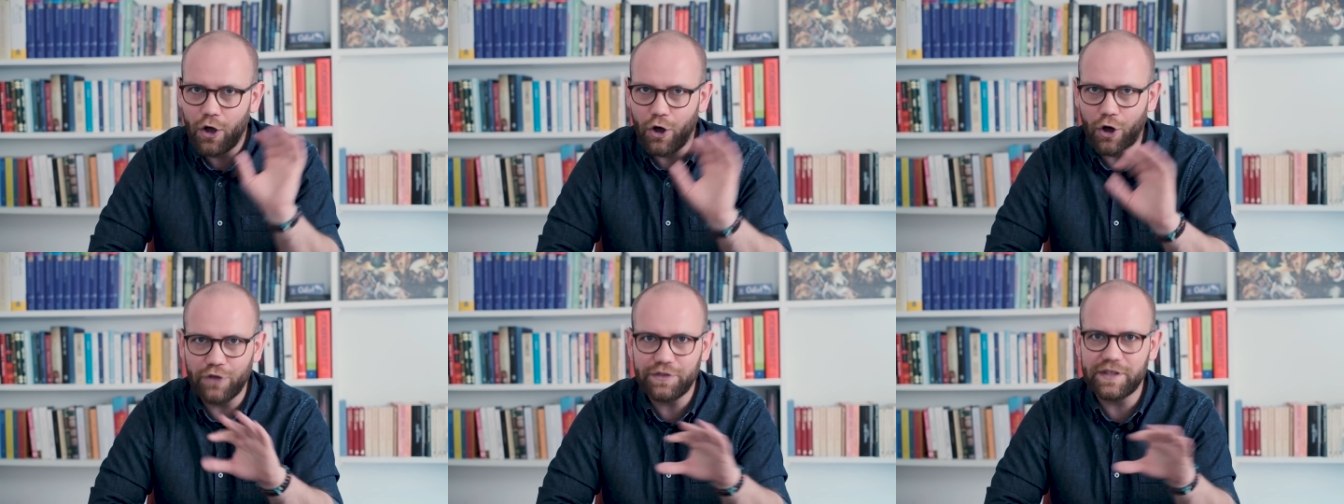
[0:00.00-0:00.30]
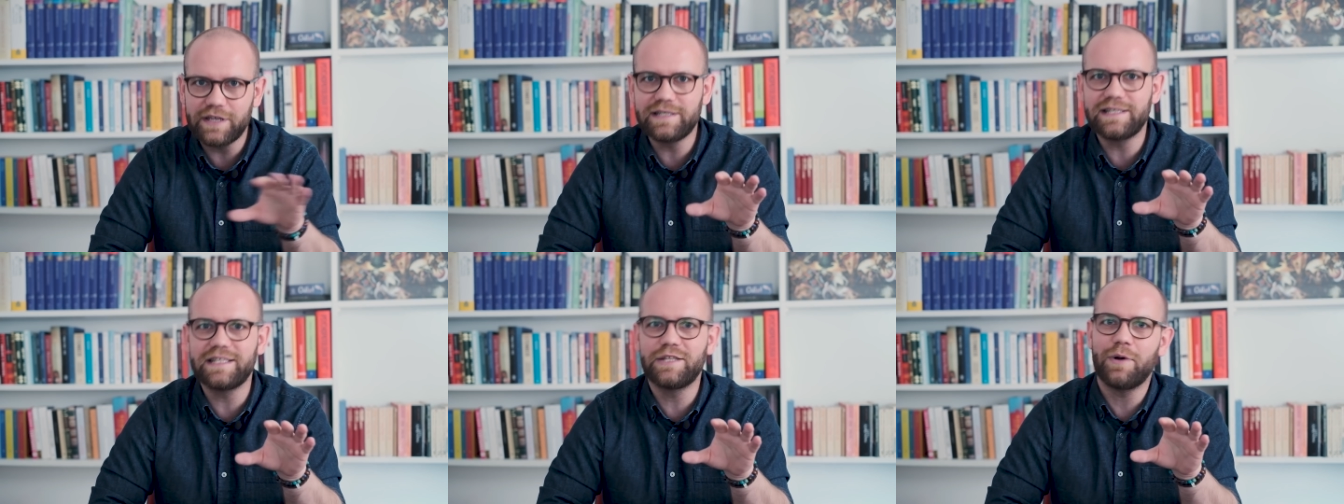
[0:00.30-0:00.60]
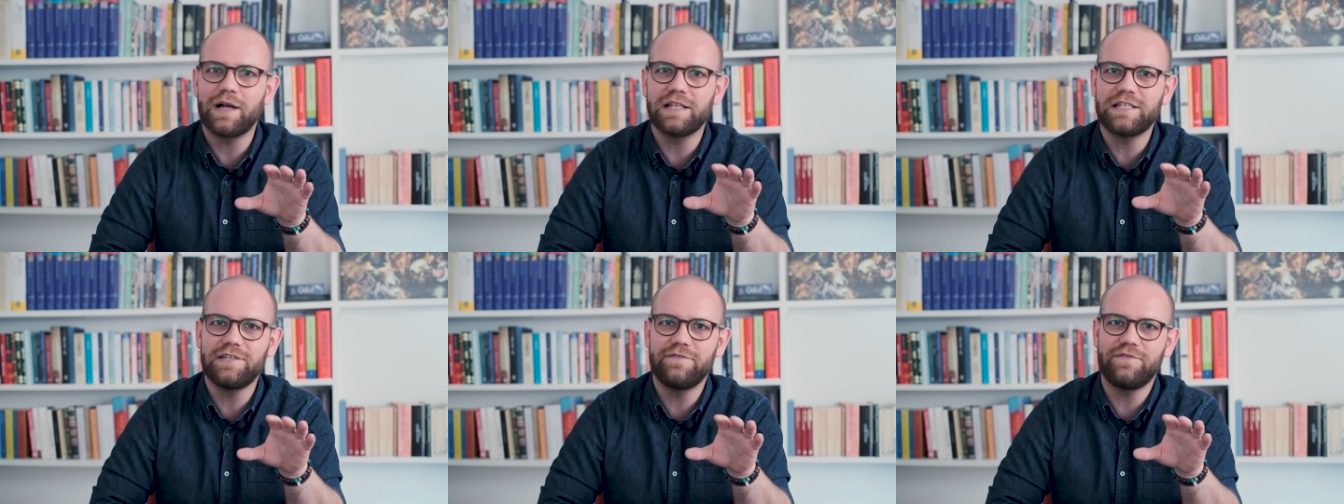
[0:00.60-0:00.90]
O tej
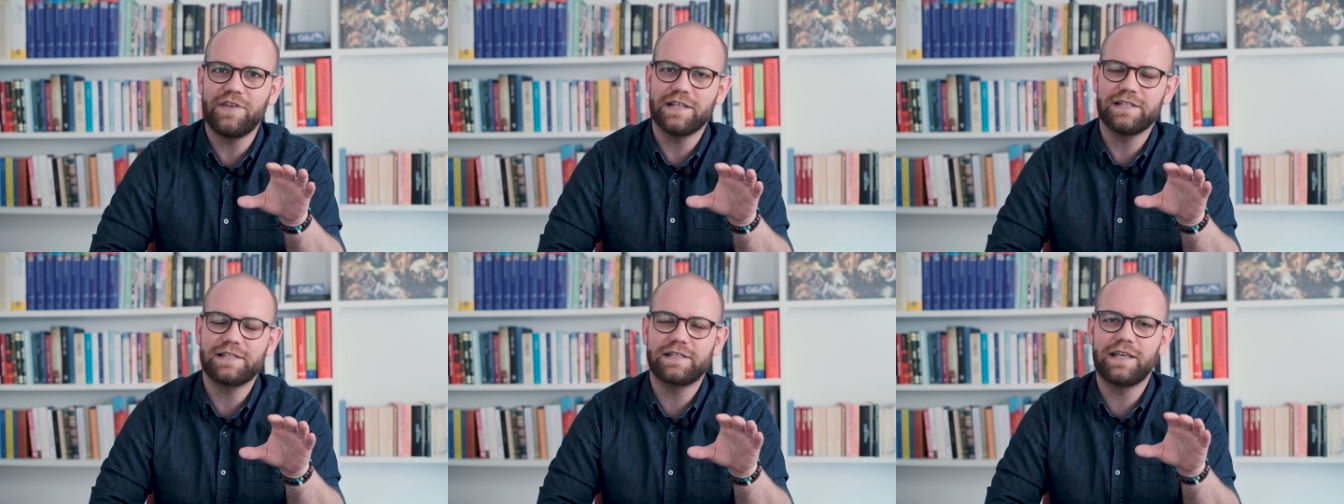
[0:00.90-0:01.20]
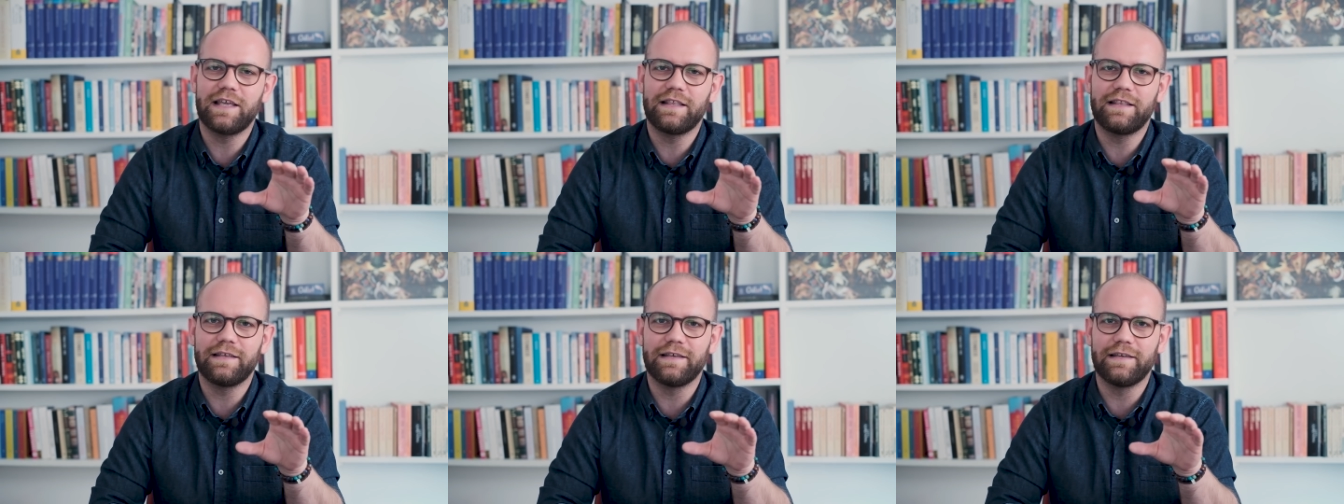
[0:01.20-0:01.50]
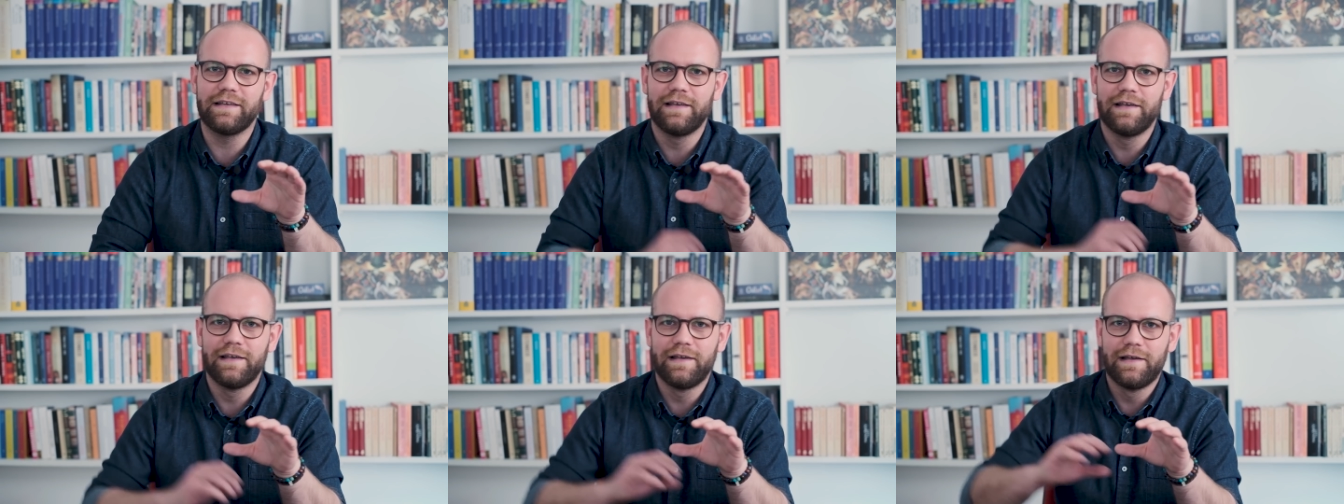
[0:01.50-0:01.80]
sytuacji więc,
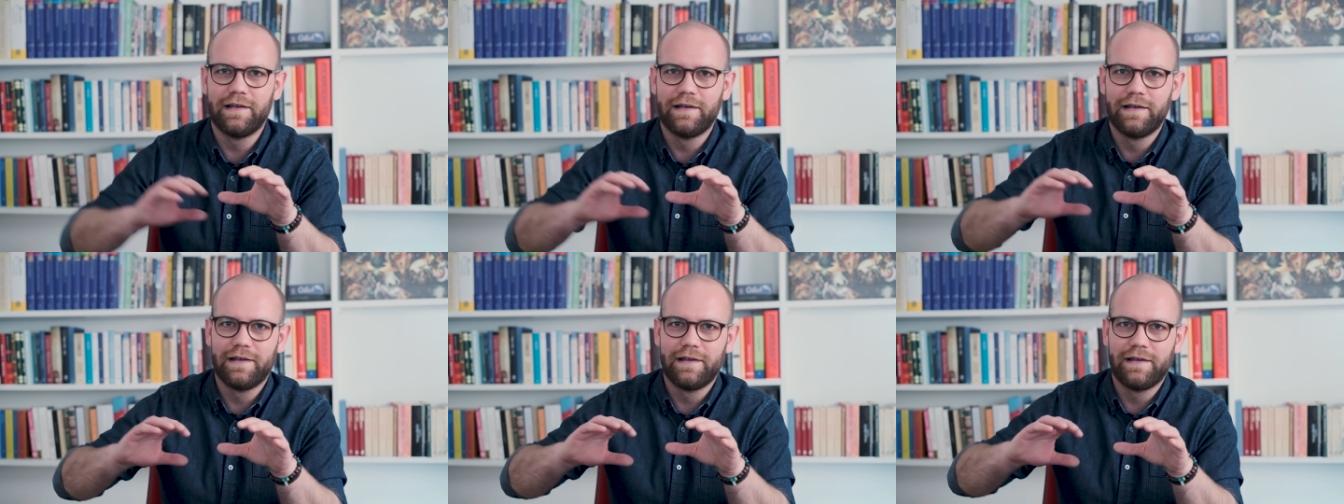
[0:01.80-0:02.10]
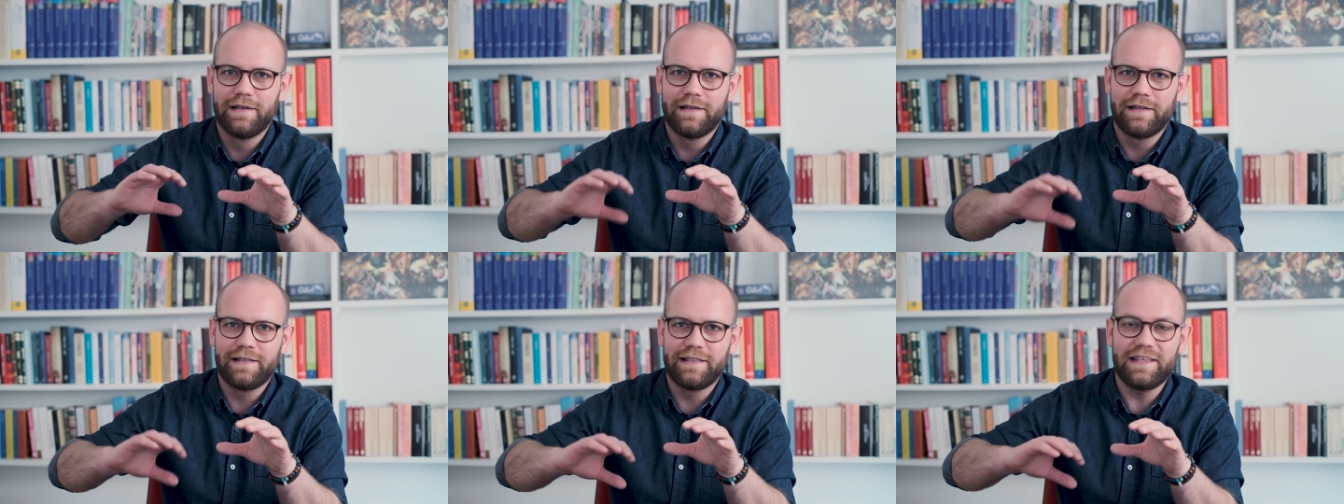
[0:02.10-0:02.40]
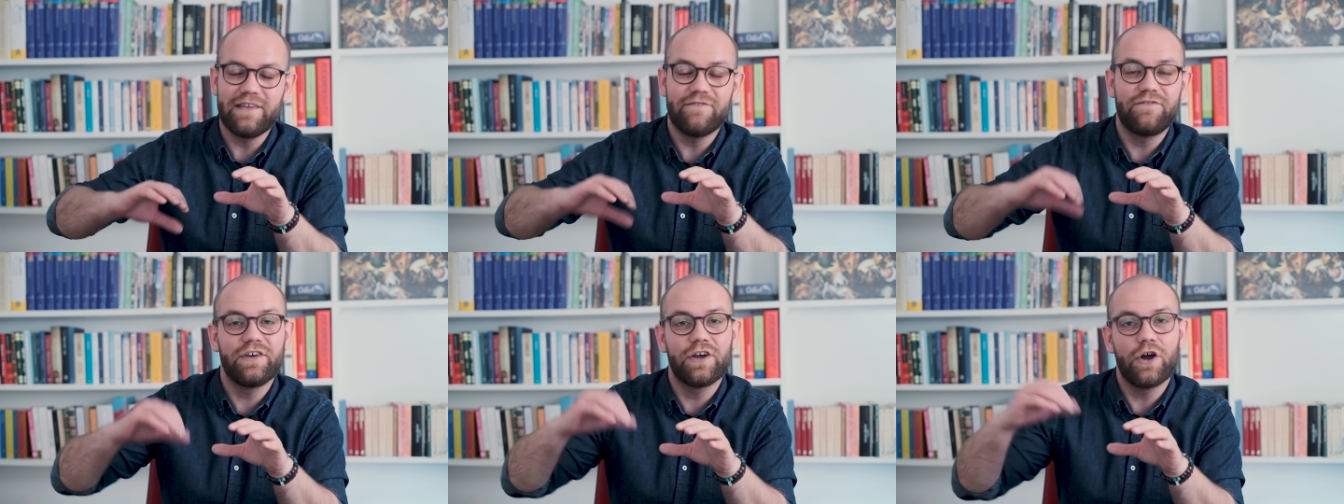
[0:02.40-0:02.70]
kiedy
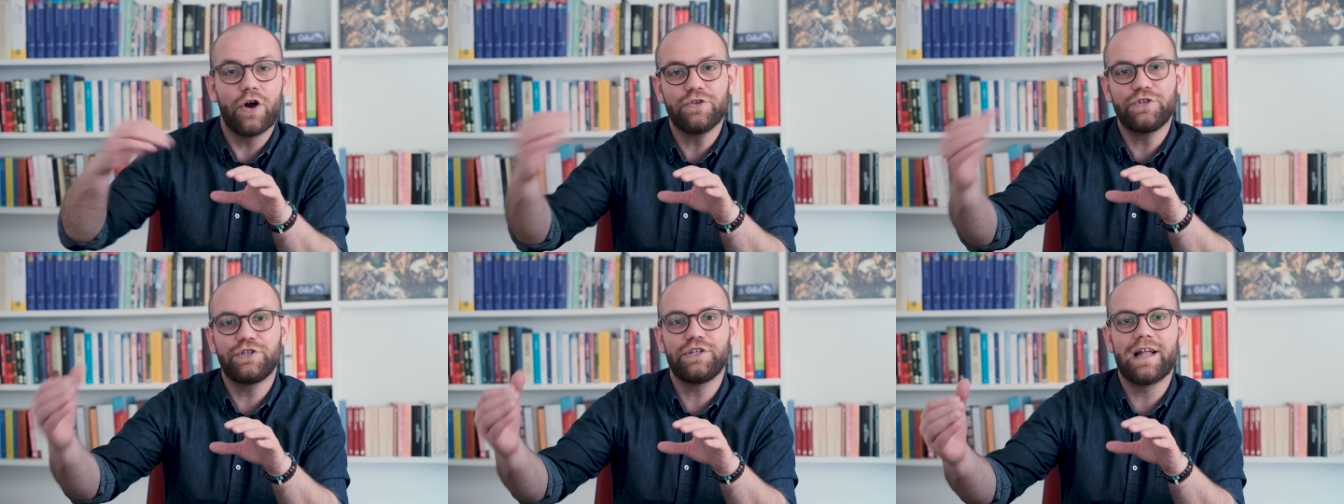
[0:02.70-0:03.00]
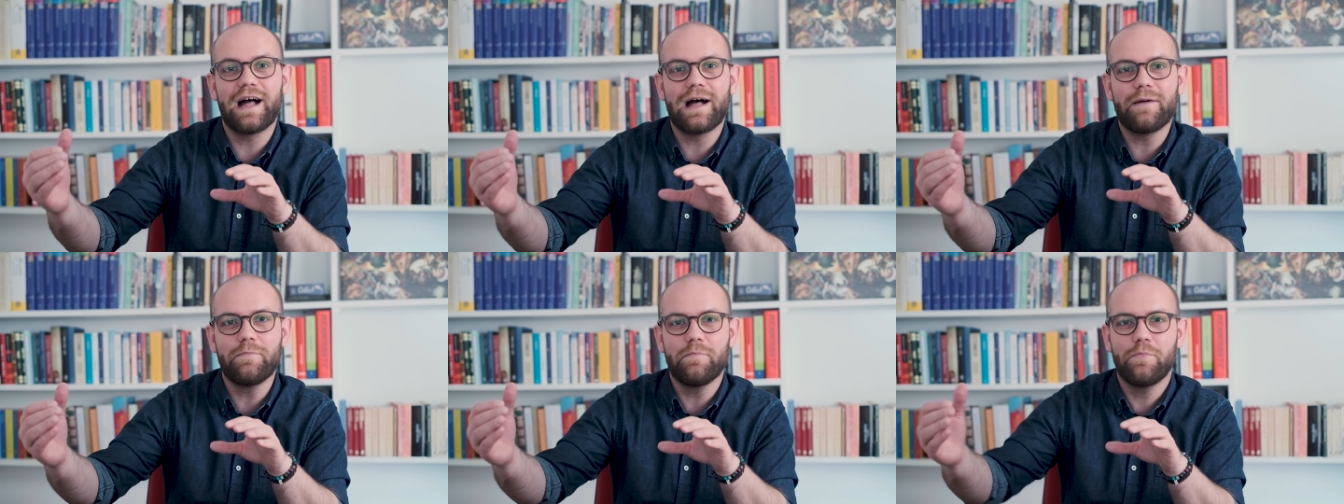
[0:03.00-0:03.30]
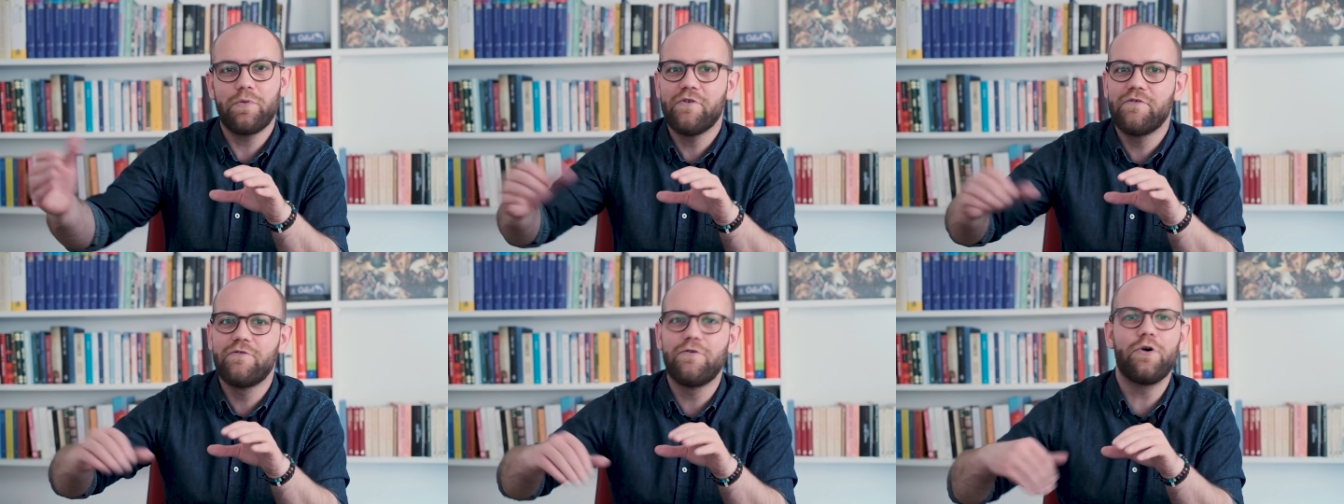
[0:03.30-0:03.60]
nie wychodzi nam,
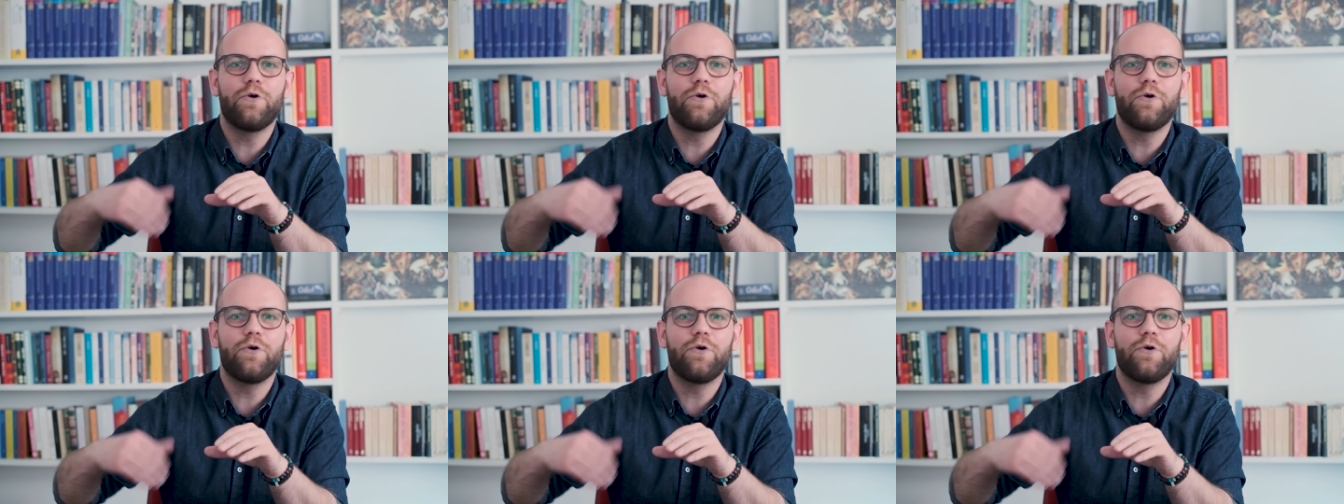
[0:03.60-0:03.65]
bo w